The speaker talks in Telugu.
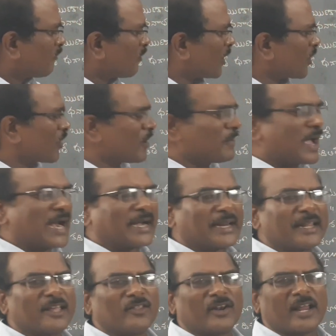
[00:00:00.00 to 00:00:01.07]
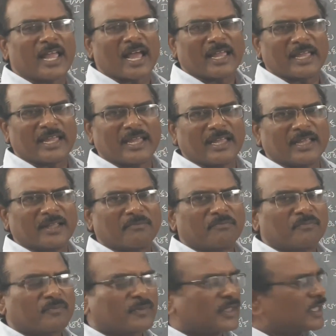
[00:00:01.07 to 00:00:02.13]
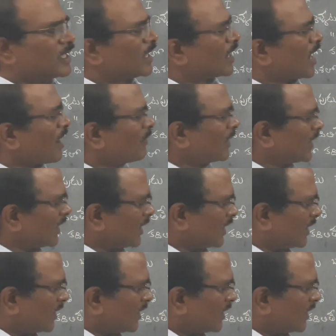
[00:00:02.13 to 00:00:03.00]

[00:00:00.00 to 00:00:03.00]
మరొక బ్యాటరీ ఎదురయ్యాయి కాబట్టి